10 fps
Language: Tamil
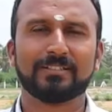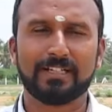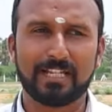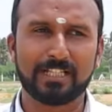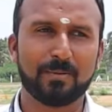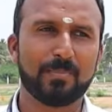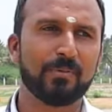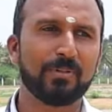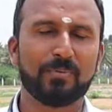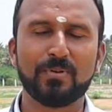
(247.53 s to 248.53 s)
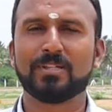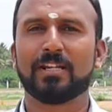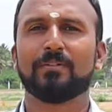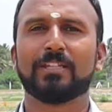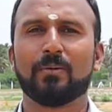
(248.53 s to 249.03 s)
சரிங்க அதுக்கப்புறம் வந்து
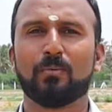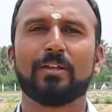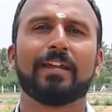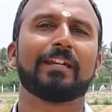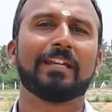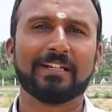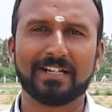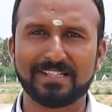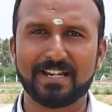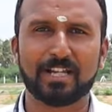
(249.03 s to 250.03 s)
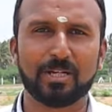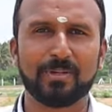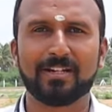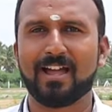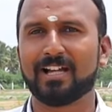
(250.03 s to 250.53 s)
ஃபியூச்சரில் வந்து எவ்வளோ ரேட் இன்க்ரீஸ்
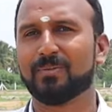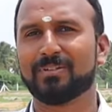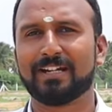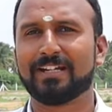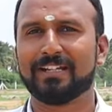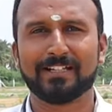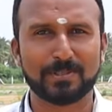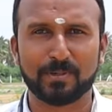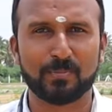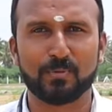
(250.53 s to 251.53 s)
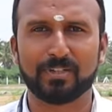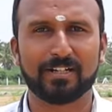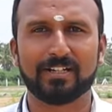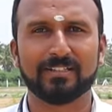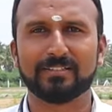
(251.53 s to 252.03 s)
ஆனாலுமே நாங்கள் வந்து ரேட் இன்க்ரீஸ் பண்ண போகிறது
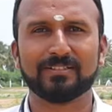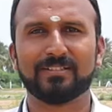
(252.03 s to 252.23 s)
கிடையாது